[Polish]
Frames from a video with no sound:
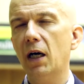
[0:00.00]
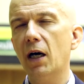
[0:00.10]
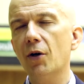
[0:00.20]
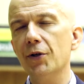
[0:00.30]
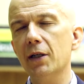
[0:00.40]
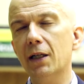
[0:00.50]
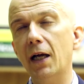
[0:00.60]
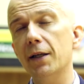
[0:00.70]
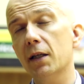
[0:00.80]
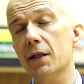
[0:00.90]
A oni,
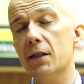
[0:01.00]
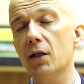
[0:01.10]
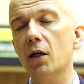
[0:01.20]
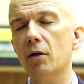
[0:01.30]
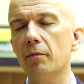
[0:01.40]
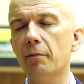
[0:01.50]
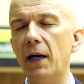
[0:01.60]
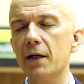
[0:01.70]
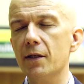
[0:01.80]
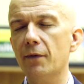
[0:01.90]
dla nich jest to
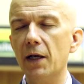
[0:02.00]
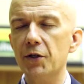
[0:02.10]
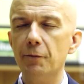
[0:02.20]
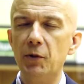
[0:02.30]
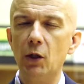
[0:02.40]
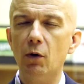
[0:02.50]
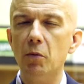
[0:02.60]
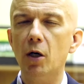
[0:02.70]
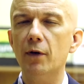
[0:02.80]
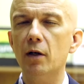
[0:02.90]
bardzo ważny,
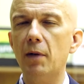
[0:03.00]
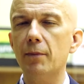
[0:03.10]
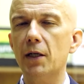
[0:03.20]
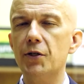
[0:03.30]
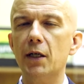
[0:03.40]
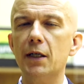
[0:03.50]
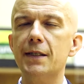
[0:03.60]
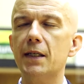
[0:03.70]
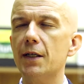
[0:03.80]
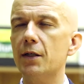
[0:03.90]
przełomowy, mam nadzieję,
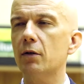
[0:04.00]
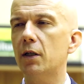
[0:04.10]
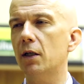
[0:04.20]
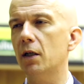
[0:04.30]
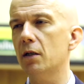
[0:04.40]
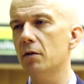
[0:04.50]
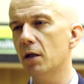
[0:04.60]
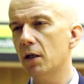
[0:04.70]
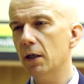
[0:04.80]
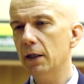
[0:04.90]
sezon, kiedy,
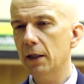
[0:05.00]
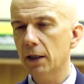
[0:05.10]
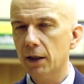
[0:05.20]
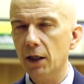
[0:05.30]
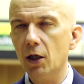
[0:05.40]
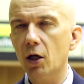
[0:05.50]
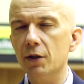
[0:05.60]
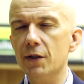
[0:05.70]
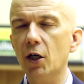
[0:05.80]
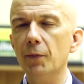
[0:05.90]
kiedy
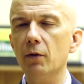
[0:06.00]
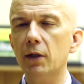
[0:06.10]
oni zrobią